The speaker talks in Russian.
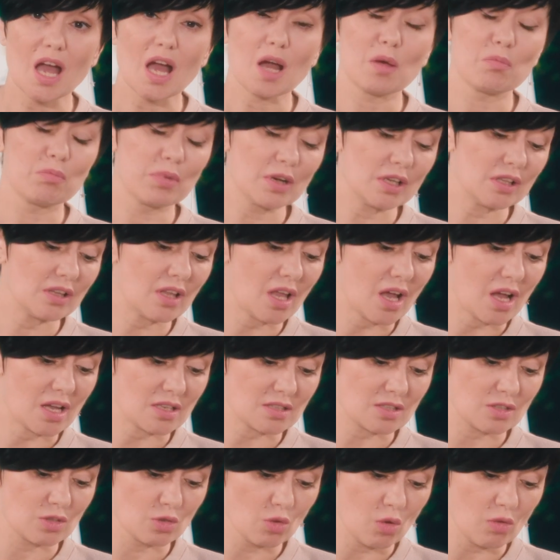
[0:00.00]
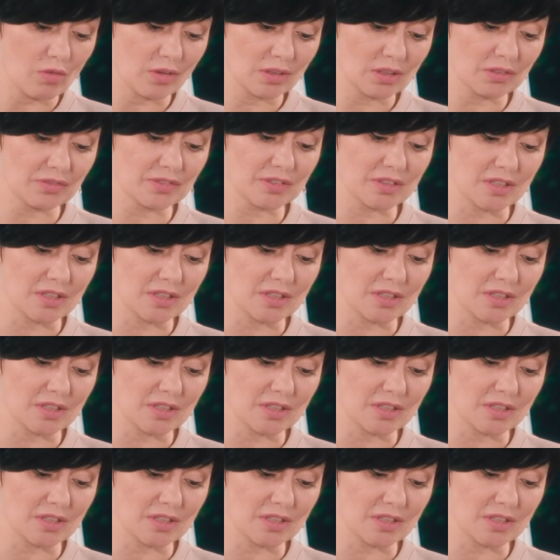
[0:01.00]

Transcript: был основан в